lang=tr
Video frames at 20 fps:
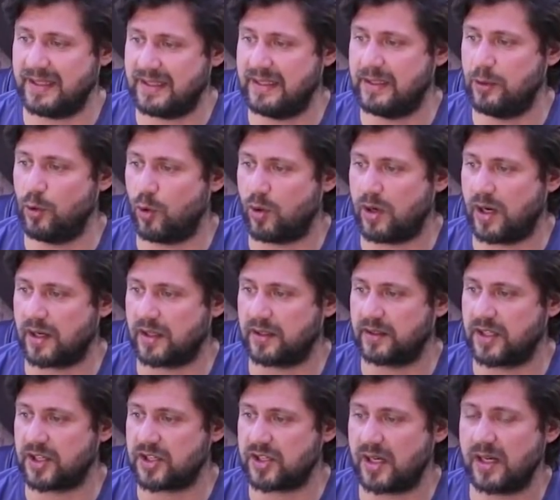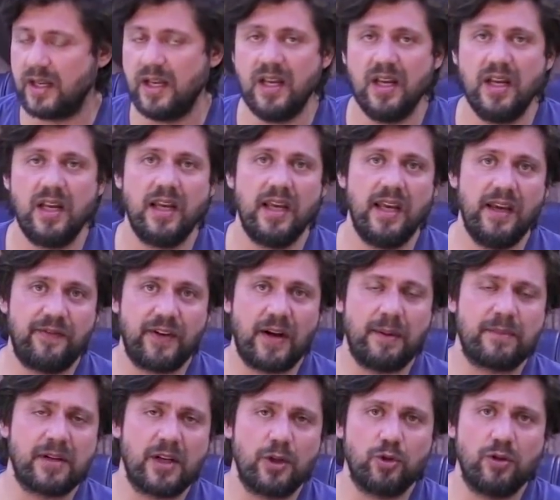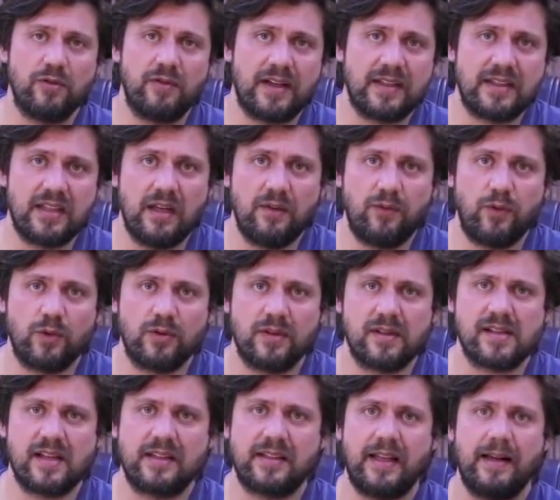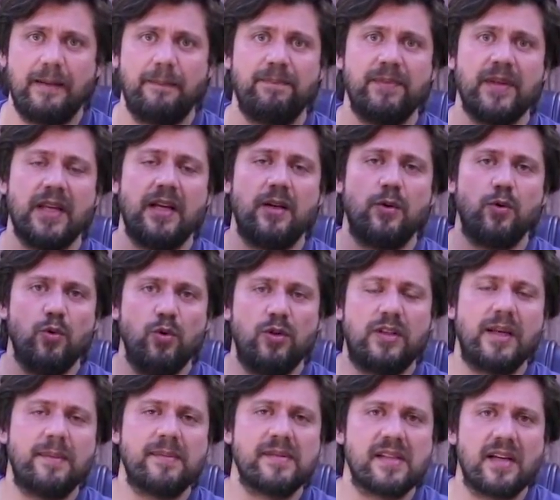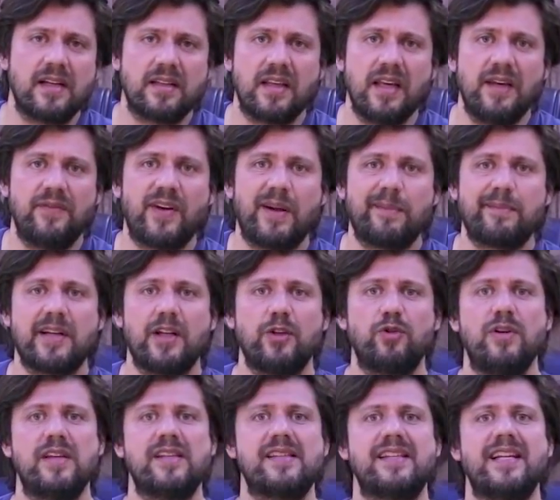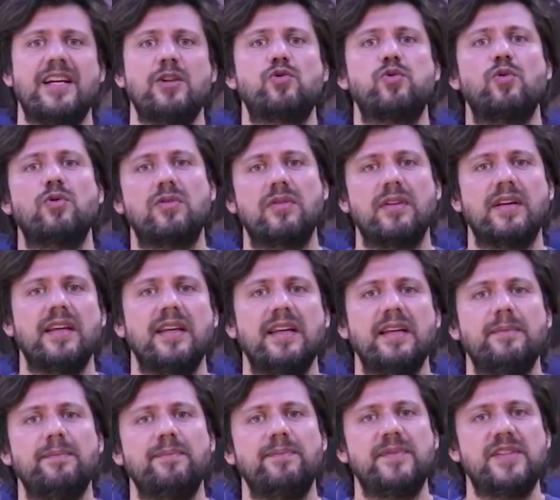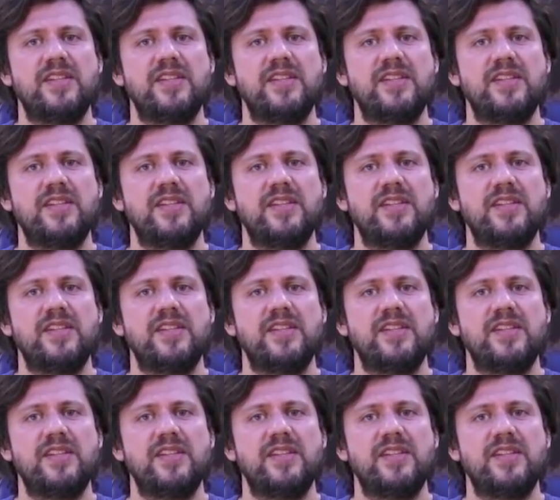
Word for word: ama yok arkadaşlar. FM radyo var telefonda zaten ülkemizde artık FM radyo eskiden çok e,